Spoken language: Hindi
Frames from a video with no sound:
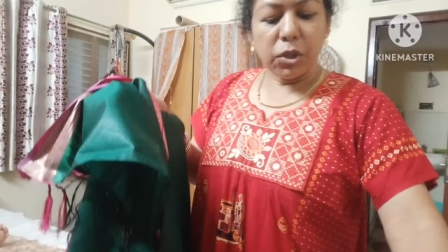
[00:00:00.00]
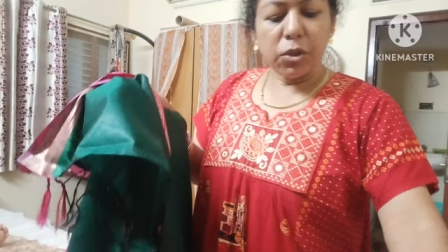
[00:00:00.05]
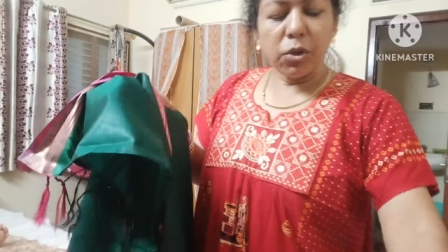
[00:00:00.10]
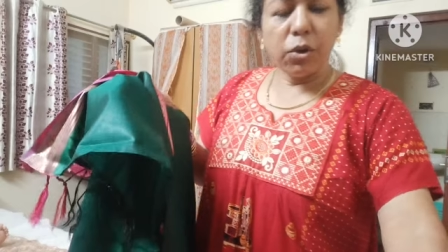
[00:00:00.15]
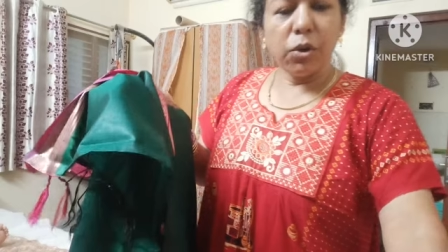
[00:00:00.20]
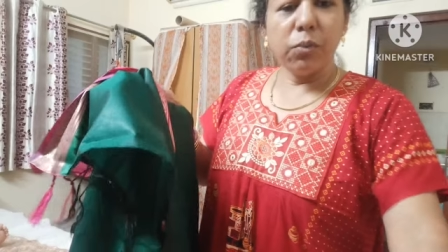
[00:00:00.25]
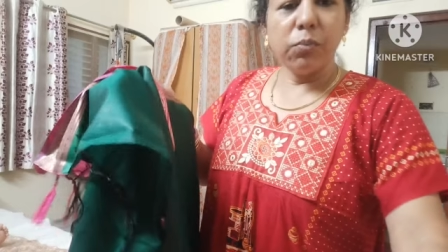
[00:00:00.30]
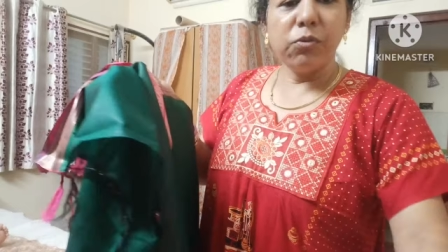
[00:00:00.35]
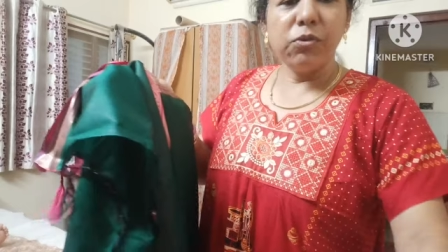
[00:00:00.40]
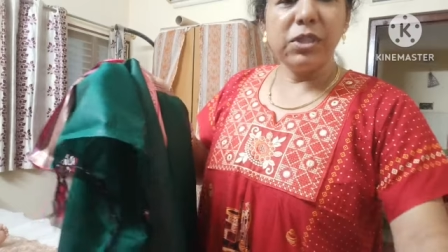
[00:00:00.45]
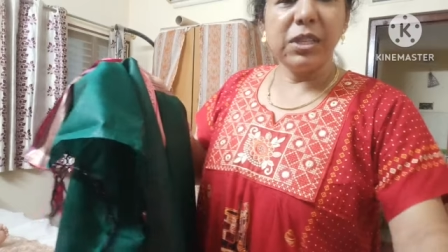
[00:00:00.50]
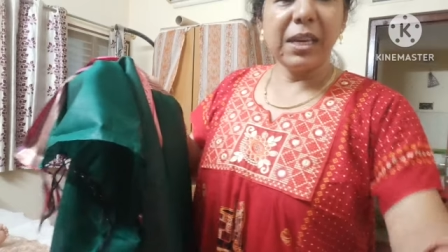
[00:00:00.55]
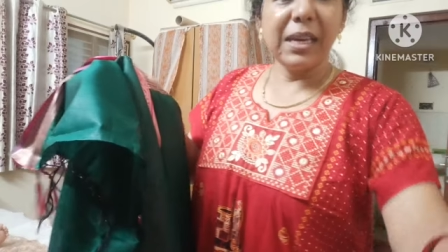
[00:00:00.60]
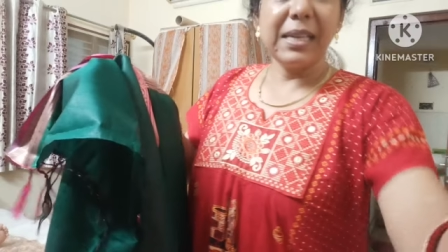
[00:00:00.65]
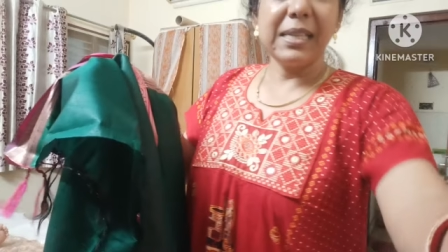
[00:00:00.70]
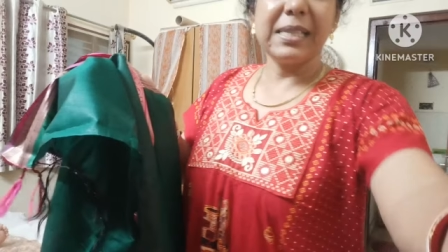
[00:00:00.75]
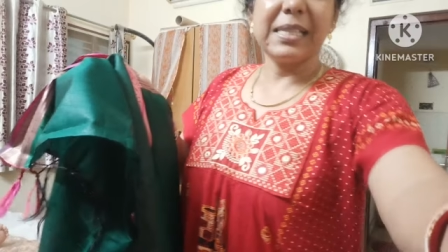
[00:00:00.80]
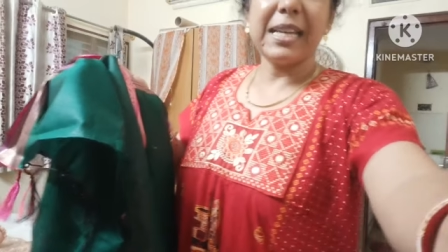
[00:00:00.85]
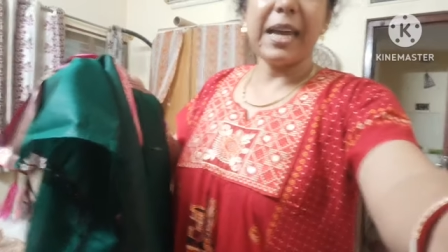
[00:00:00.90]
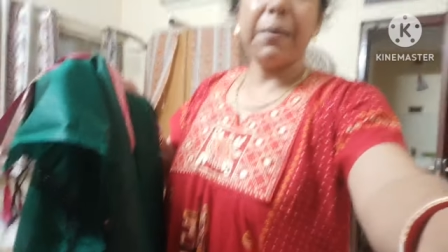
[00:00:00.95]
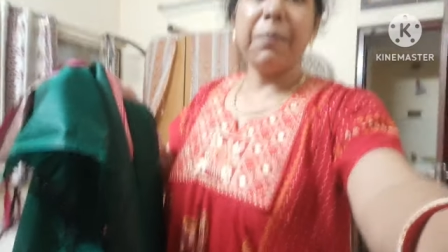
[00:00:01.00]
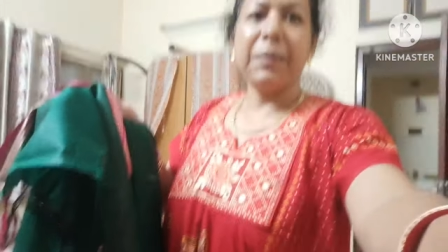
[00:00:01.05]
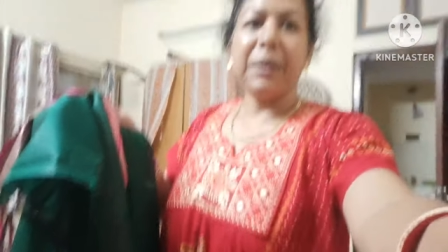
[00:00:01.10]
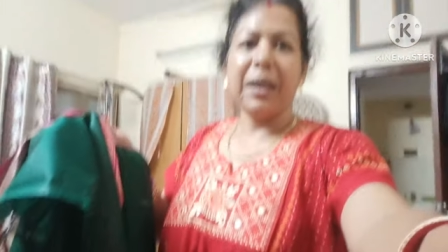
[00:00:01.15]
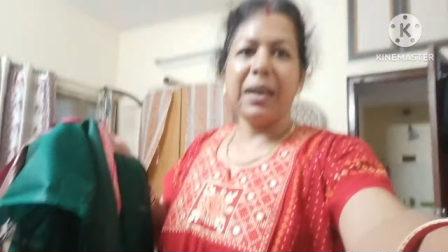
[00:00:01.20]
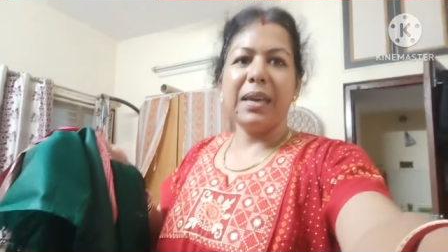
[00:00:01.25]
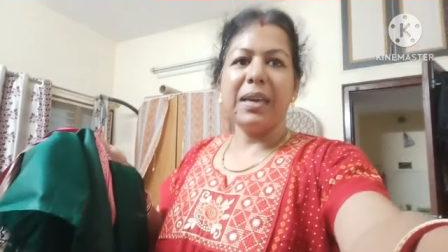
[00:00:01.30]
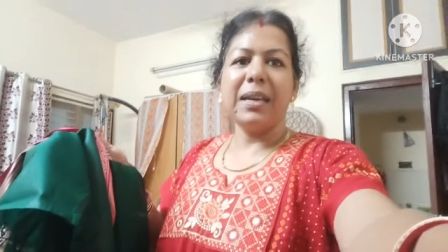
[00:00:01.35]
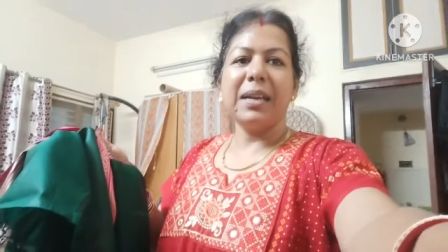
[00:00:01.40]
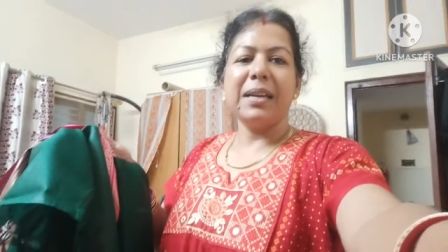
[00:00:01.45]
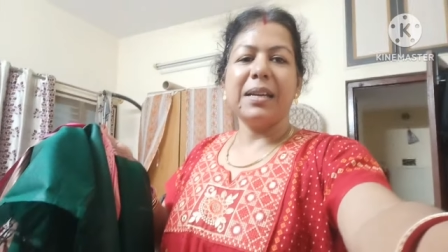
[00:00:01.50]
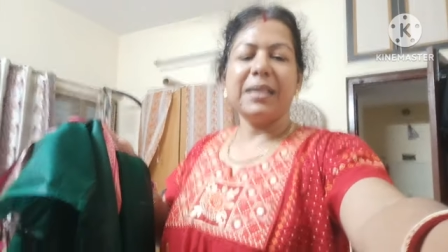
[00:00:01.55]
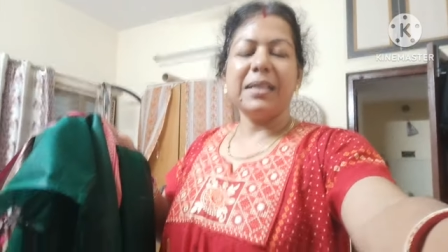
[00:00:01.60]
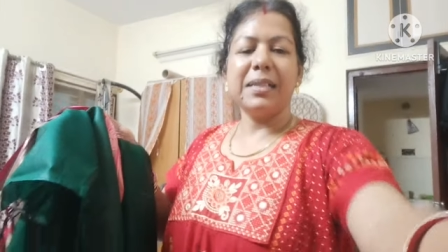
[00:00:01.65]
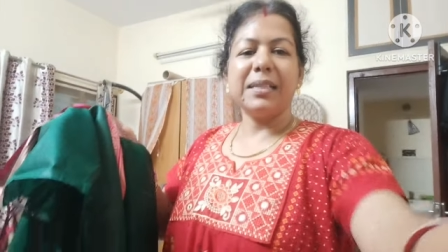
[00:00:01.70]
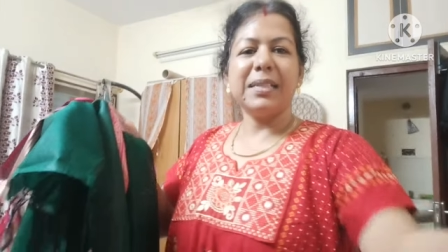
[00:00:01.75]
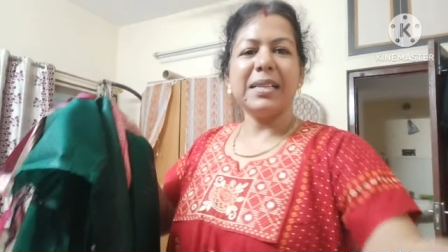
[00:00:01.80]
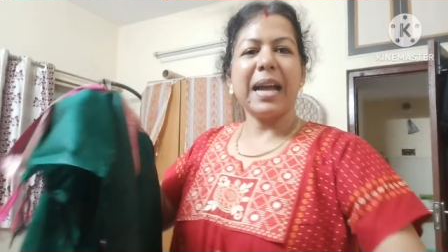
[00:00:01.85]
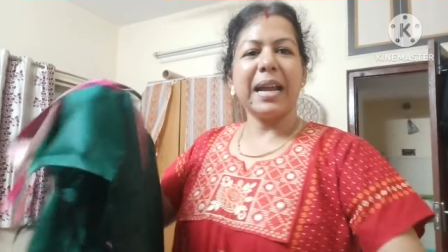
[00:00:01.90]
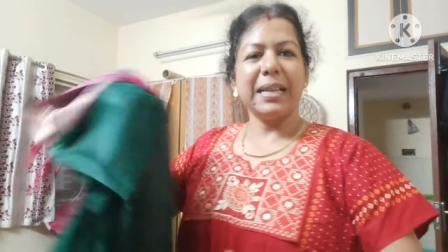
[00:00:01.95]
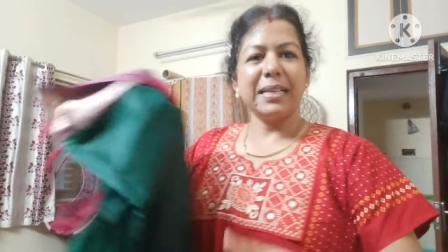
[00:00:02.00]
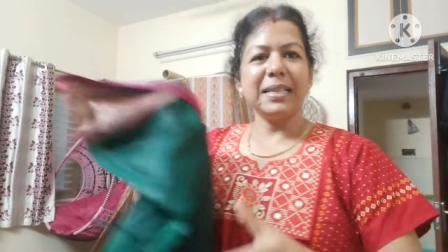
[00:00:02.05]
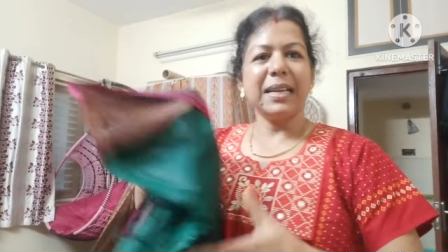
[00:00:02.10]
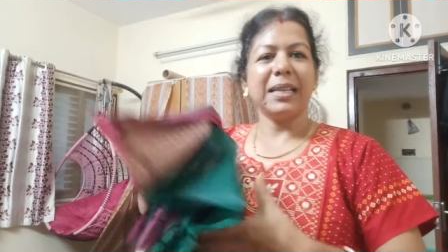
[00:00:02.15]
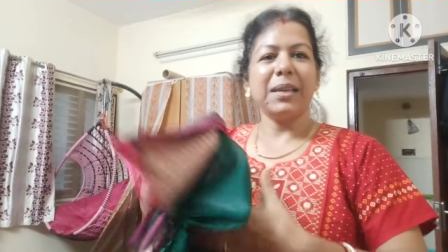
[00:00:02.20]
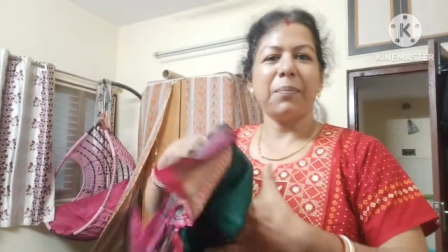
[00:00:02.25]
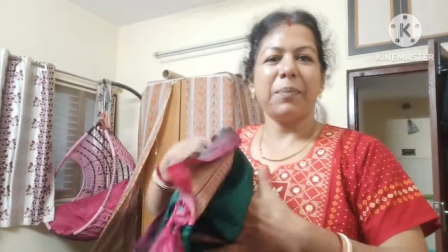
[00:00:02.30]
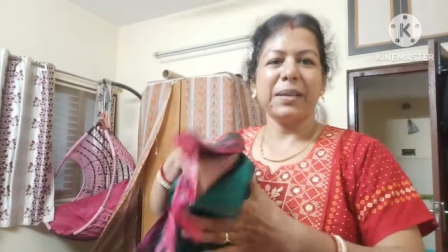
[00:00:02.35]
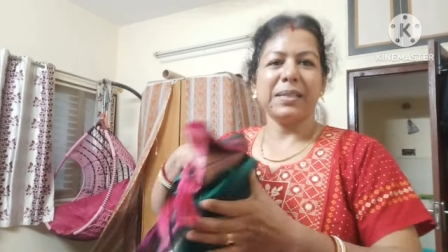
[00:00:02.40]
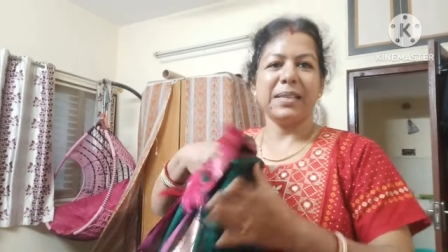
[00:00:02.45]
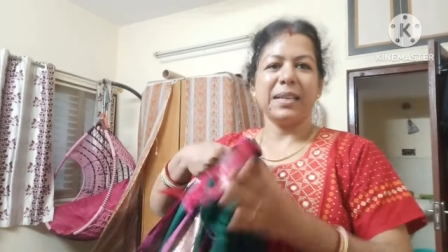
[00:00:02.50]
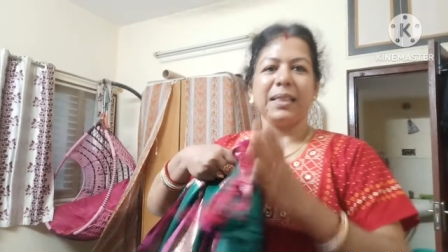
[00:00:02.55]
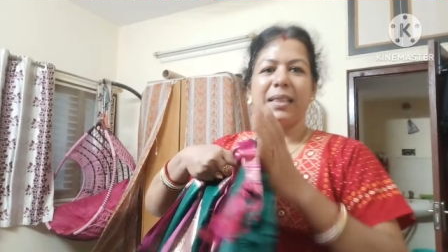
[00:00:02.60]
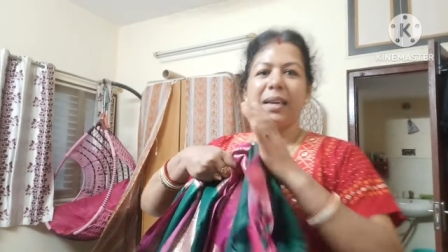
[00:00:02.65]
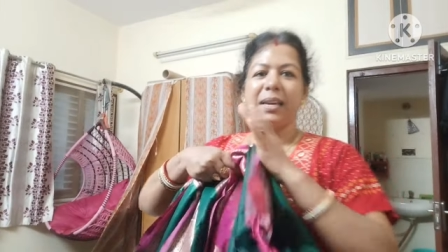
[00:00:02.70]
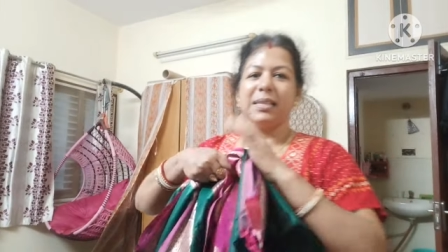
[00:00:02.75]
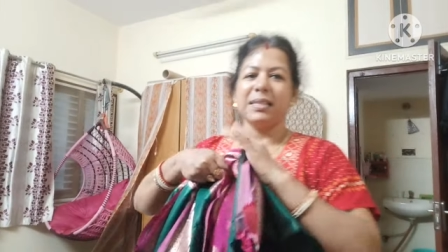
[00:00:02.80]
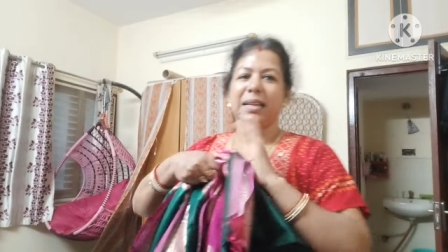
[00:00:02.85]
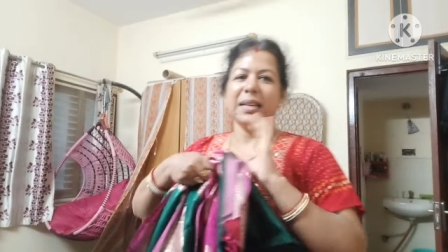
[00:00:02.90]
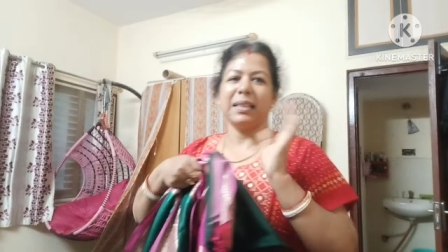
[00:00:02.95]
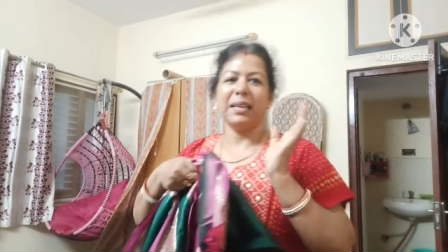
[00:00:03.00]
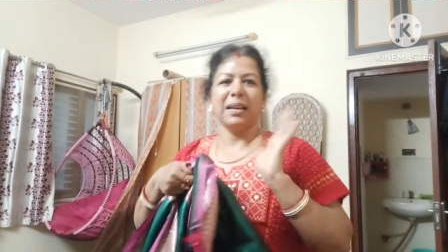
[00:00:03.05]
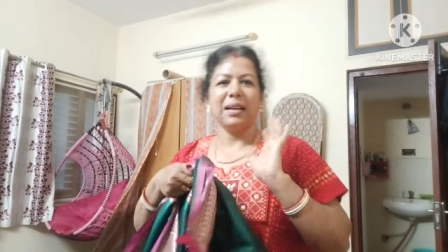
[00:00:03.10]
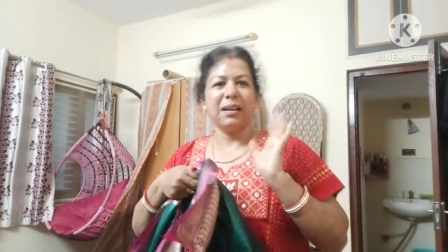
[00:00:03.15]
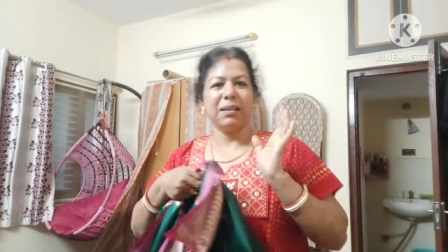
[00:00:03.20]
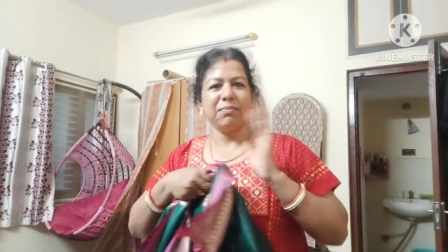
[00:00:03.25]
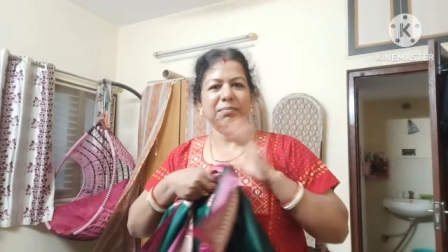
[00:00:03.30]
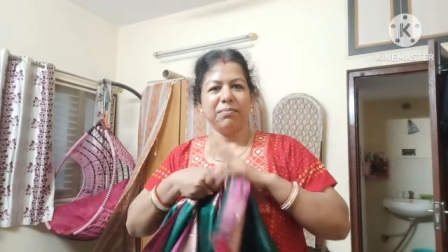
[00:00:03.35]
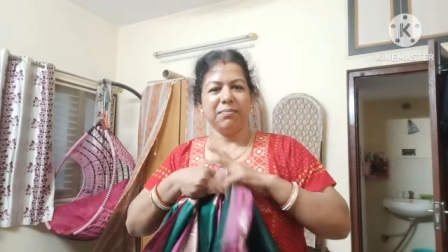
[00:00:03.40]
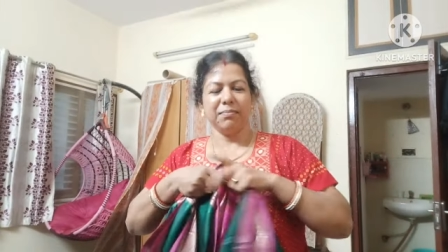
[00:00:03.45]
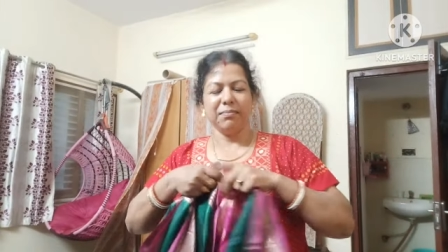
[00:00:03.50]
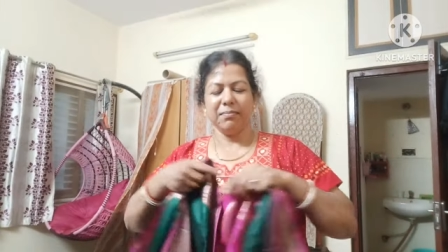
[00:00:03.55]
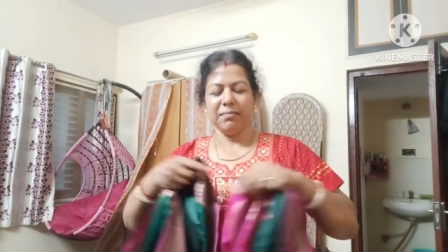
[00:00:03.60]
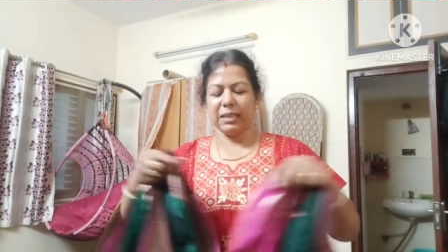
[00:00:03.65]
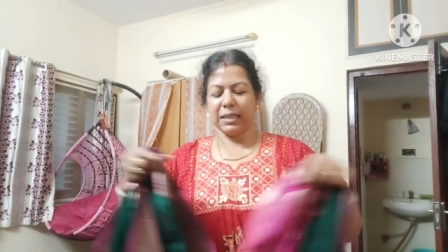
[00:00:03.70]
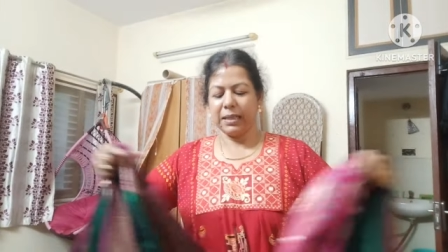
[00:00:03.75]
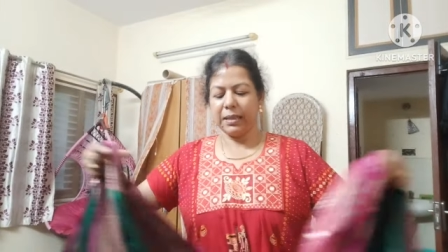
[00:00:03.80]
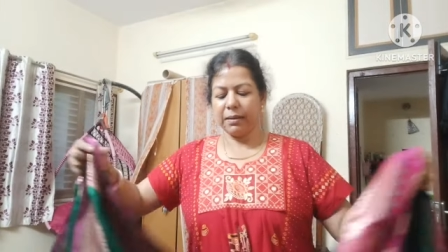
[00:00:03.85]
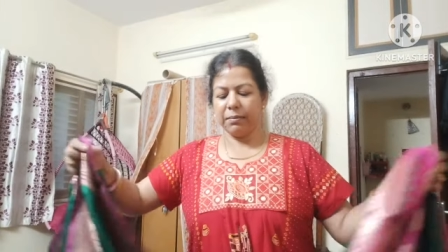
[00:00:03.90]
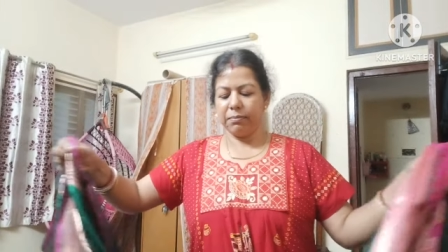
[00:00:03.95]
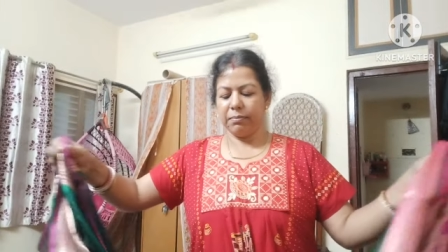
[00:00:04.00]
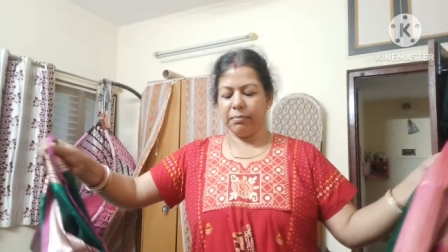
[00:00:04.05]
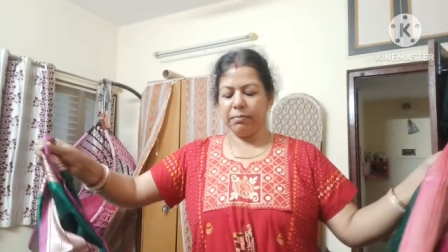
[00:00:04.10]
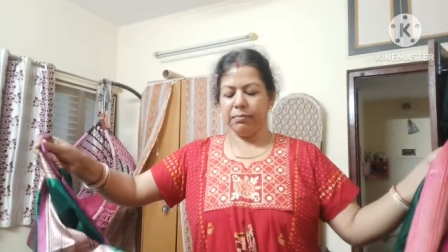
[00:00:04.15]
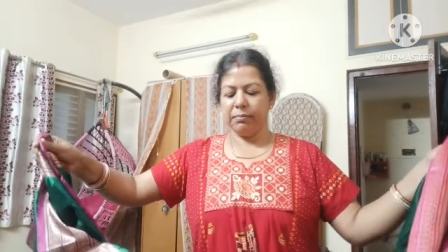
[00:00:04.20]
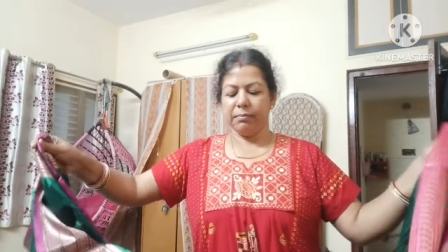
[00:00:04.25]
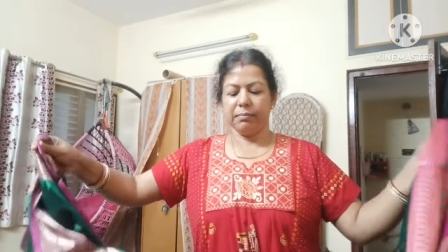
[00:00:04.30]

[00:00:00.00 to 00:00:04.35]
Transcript: तो मुझे इस टाइप का ही साड़ी ज़्यादा पसंद है ज़्यादा हम्म, मतलब